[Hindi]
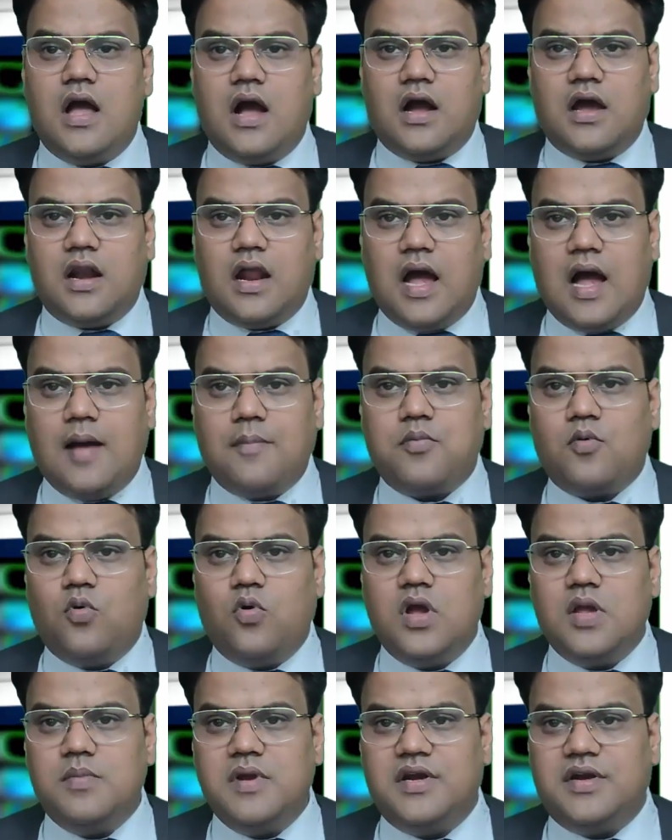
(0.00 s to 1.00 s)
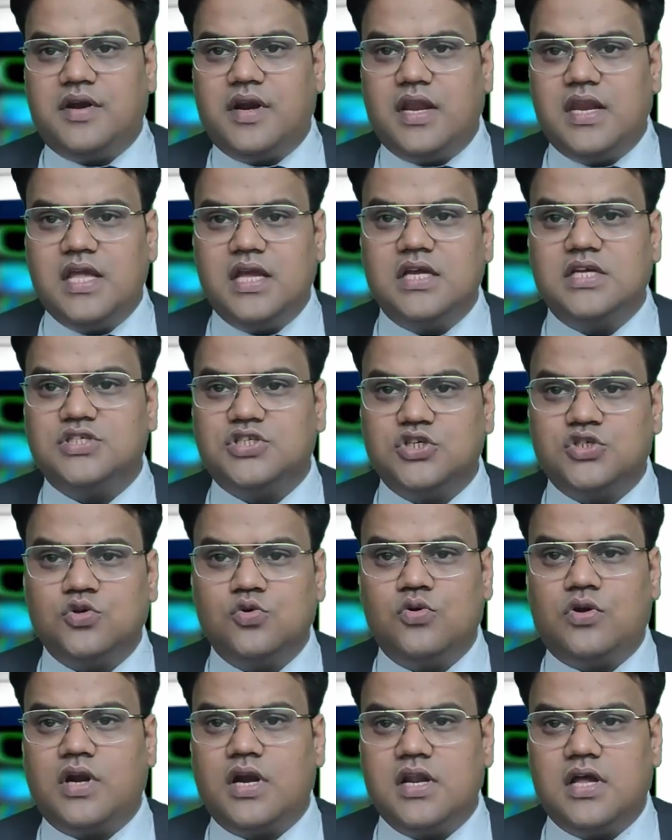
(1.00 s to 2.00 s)
अगर आप कोई भी ट्रेनिंग
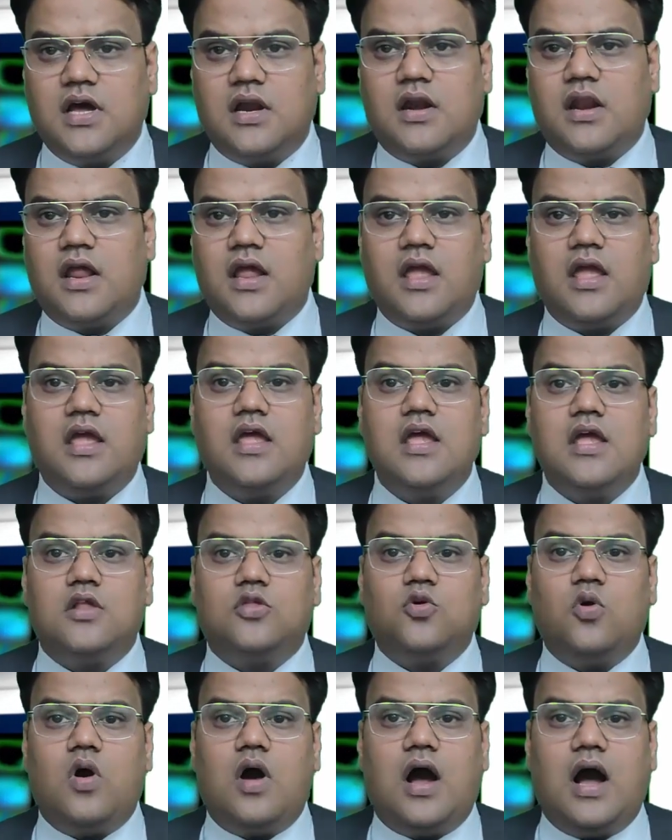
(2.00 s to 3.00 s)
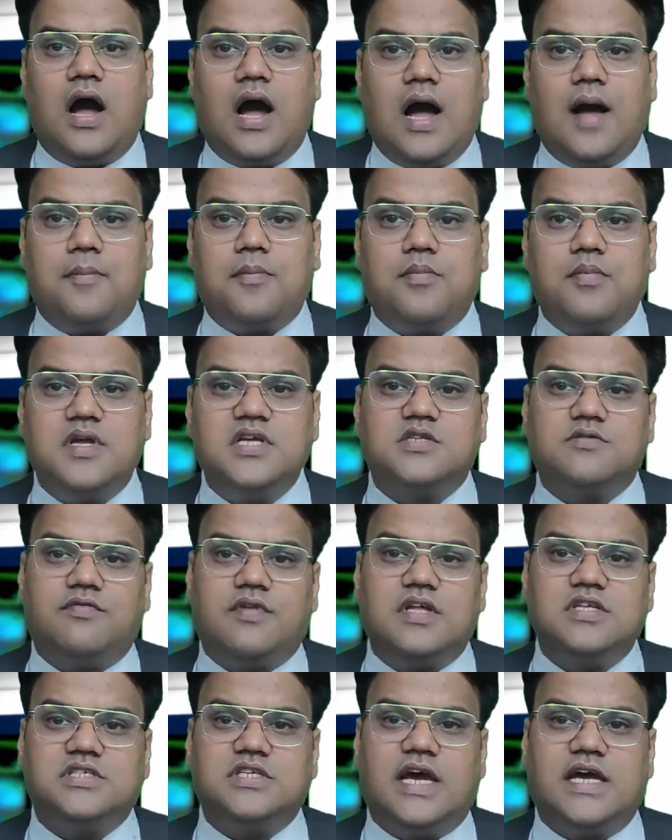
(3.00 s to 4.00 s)
इंस्टीट्यूट रन कर रहे हैं तो आप इस
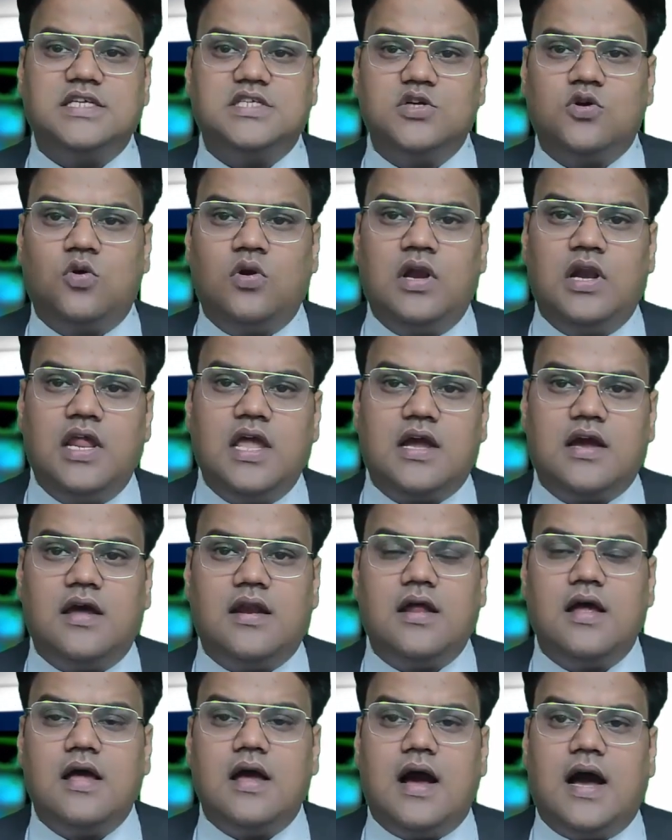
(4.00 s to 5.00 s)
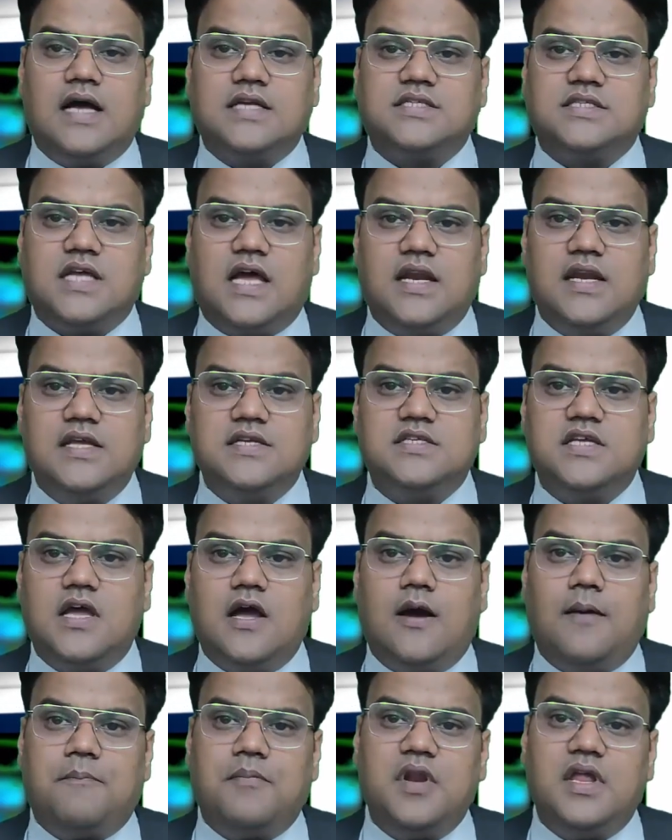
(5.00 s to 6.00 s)
फ्रेंचाइजी को लेकर आसानी से
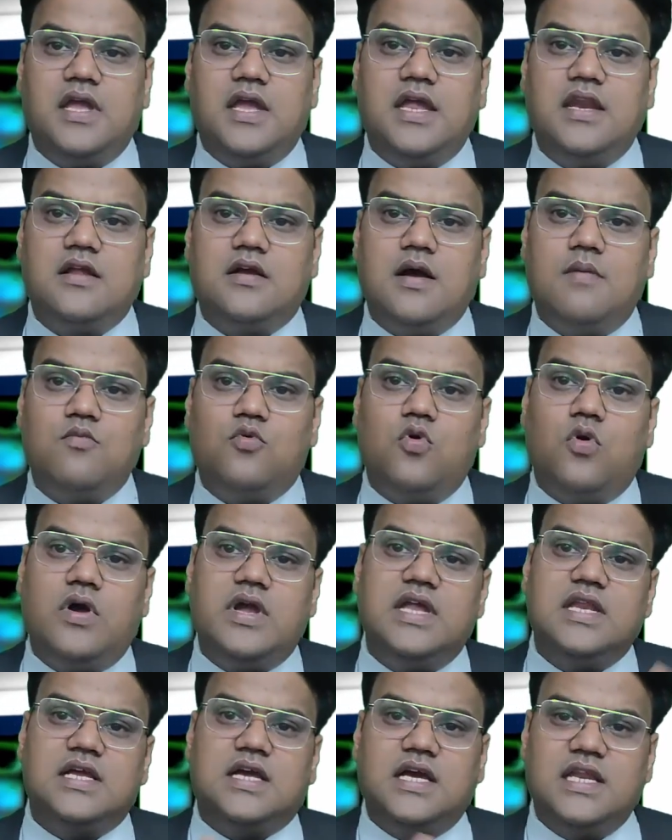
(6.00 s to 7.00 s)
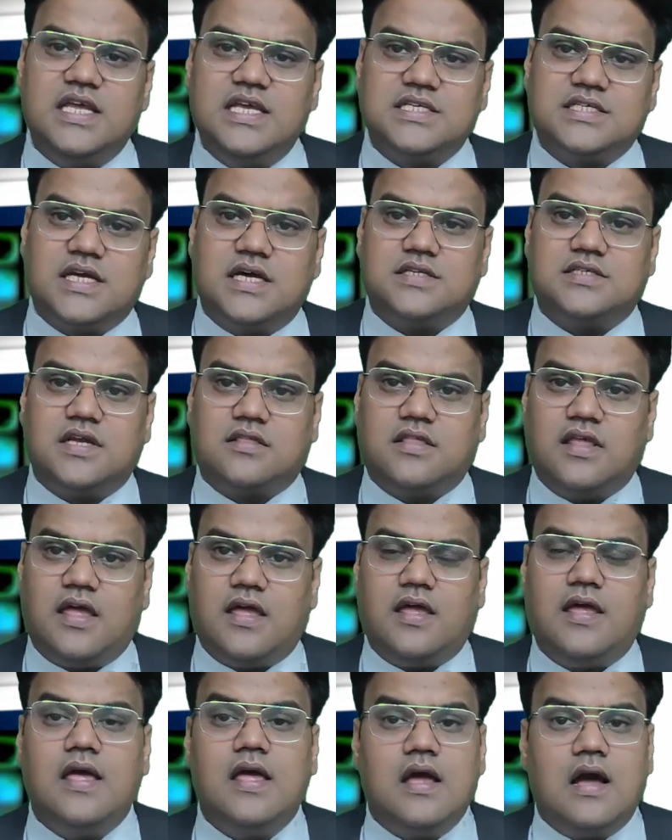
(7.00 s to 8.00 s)
अपनी इनकम को इंक्रीज कर सकते
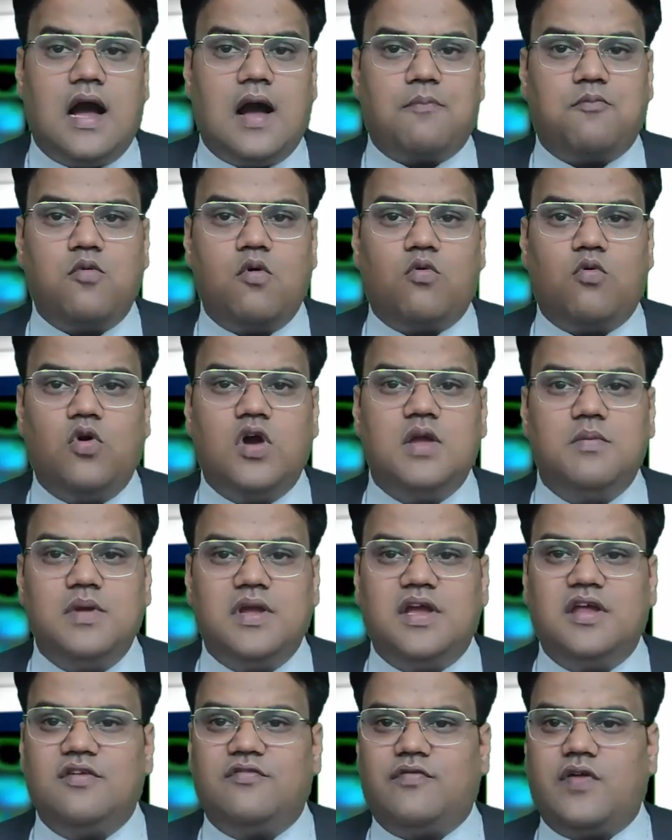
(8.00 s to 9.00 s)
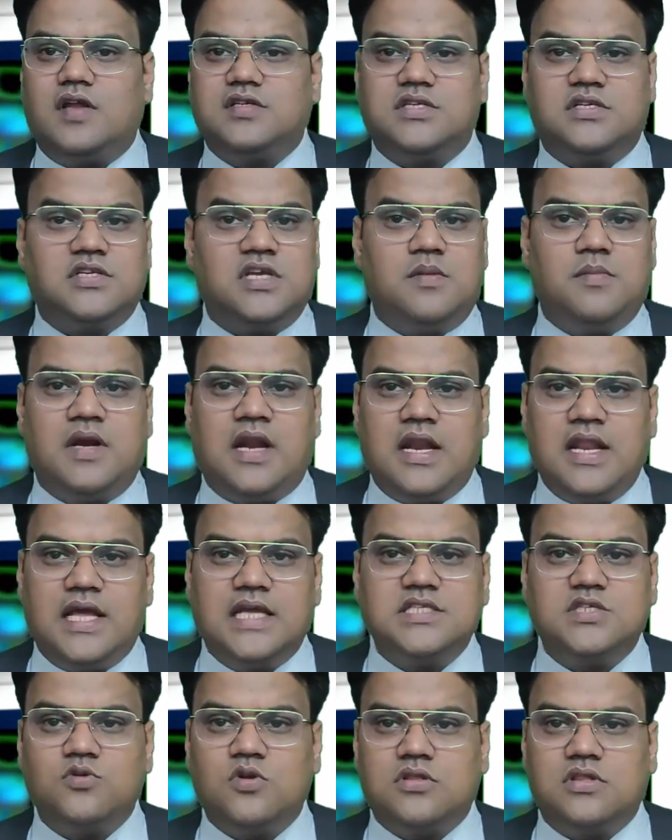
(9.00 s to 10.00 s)
हैं आपको कोई भी इंफ्रास्ट्रक्चर बनाने
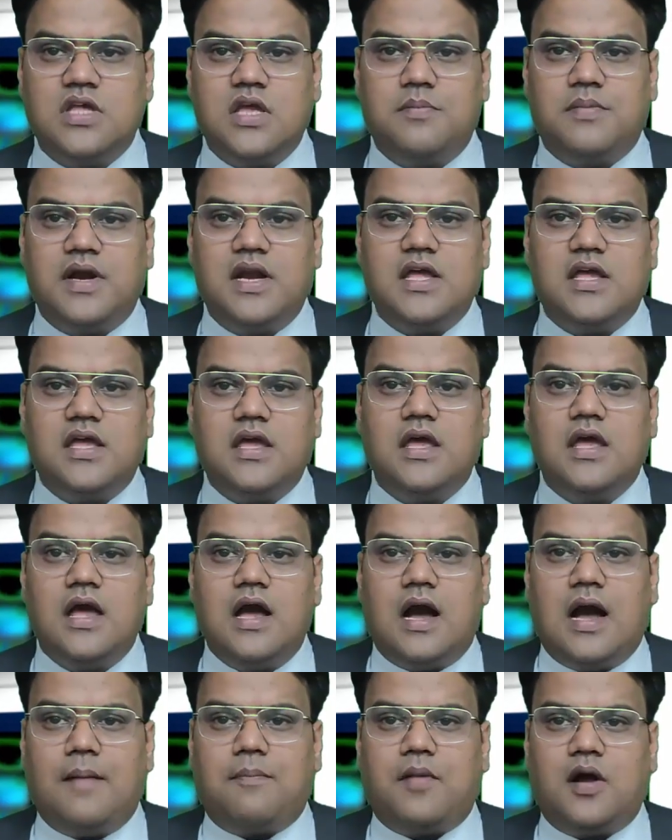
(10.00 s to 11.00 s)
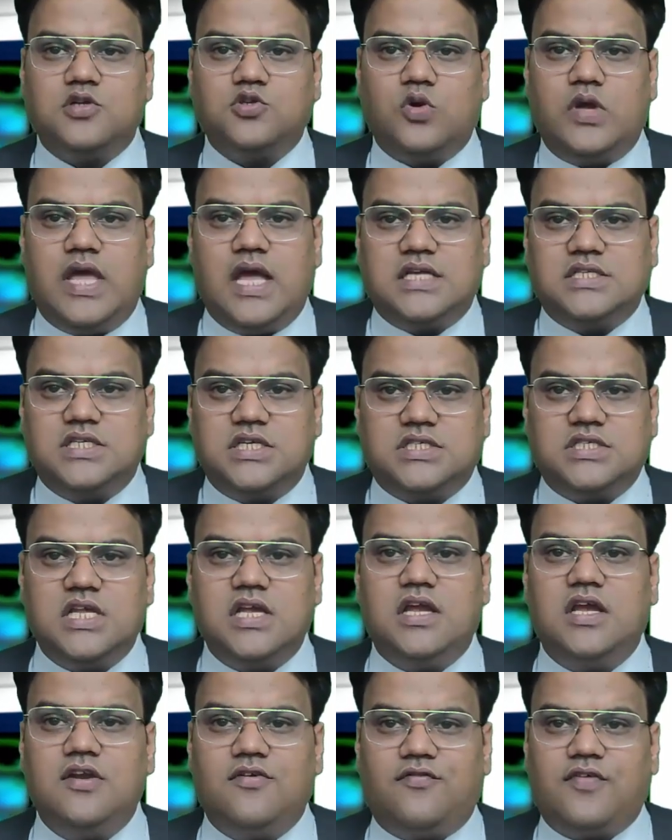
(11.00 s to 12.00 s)
की जरूरत नहीं पड़ेगी आपका जो
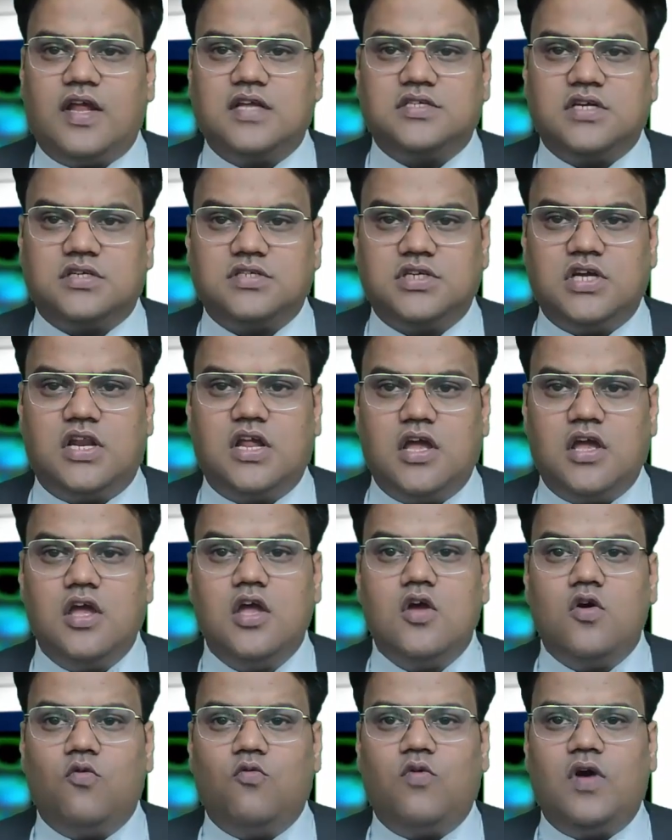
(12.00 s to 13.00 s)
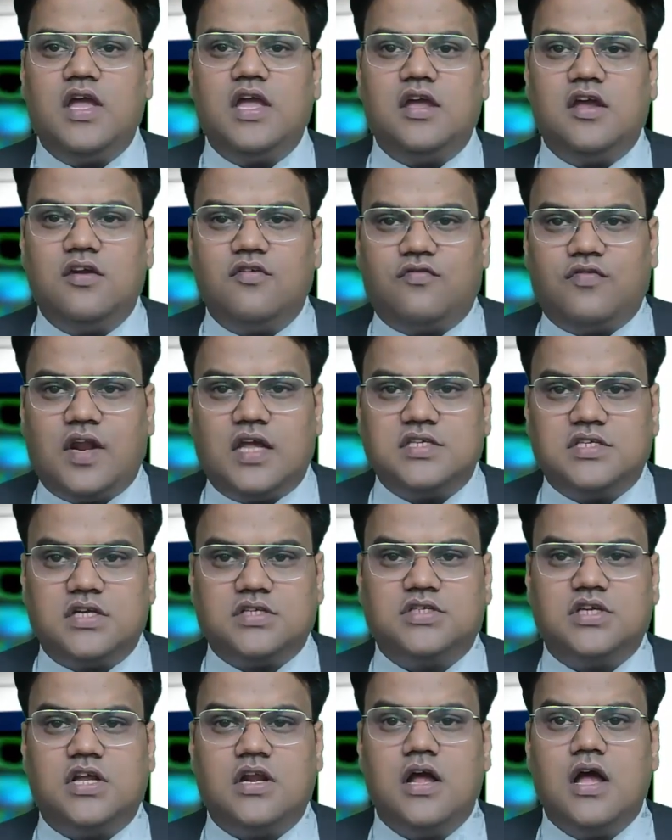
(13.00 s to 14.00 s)
एग्जिस्टिंग इंफ्रास्ट्रक्चर है वही
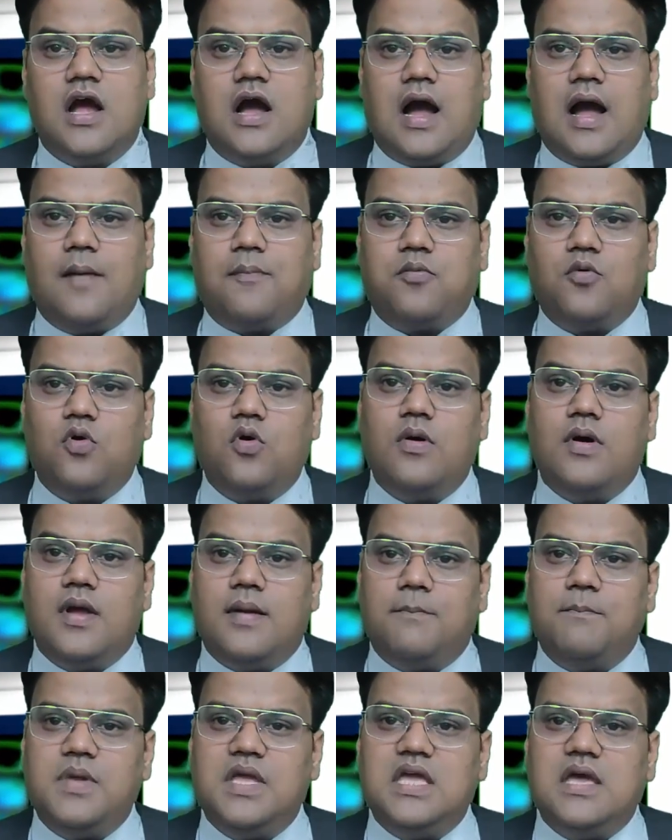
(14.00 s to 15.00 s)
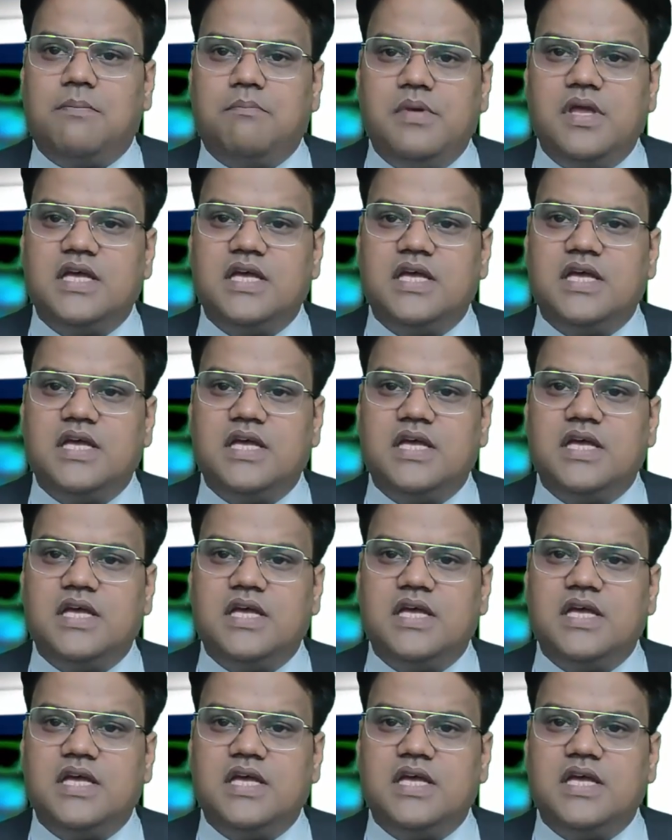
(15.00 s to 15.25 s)
इंफ्रास्ट्रक्चर आपको बी